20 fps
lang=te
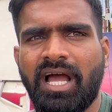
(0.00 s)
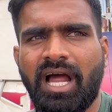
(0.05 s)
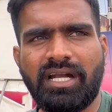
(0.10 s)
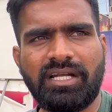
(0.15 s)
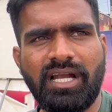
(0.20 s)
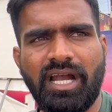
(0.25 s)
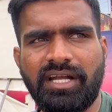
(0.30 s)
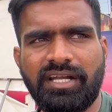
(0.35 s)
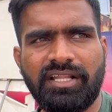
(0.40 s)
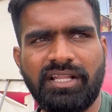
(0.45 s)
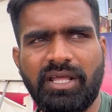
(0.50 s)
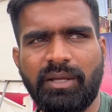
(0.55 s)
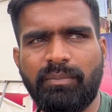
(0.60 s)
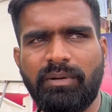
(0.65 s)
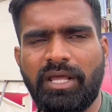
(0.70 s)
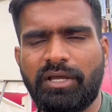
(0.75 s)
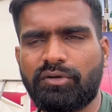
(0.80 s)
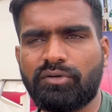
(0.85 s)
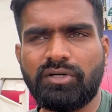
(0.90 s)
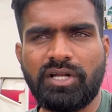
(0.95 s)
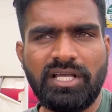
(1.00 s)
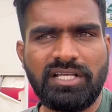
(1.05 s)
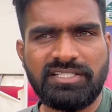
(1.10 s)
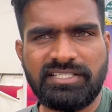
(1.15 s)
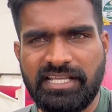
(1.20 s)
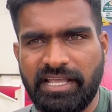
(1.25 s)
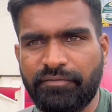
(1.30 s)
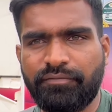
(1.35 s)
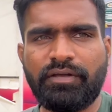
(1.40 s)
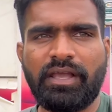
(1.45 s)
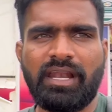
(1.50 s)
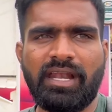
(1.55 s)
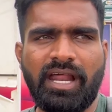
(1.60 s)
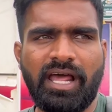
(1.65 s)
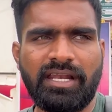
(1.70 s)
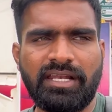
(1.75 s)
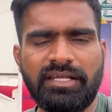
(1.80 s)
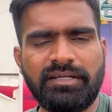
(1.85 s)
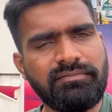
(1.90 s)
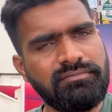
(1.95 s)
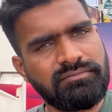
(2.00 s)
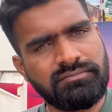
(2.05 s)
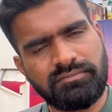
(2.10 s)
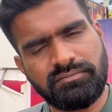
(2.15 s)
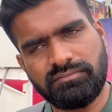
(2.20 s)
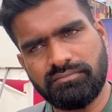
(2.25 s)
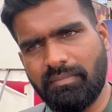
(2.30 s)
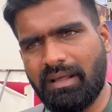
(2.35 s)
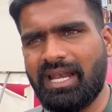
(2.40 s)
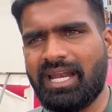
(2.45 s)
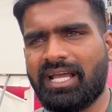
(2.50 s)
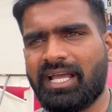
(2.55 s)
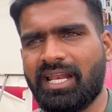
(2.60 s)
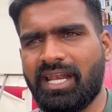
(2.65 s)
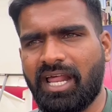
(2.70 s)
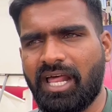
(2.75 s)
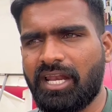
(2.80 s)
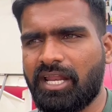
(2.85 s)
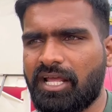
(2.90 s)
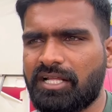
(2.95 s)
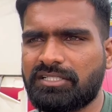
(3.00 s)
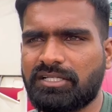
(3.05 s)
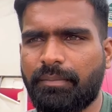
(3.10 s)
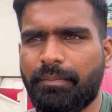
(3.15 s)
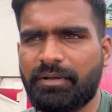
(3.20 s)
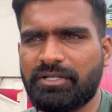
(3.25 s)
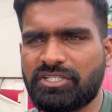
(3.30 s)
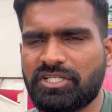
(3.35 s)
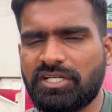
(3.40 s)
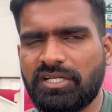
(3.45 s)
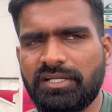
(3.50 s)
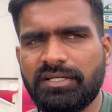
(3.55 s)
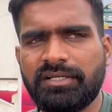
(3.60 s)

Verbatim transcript: అట్లాంటిది ఏం లేకుండా సేఫ్గా వెళ్ళాలి మెల్లగా వెళ్ళాలి అని చెప్పేసి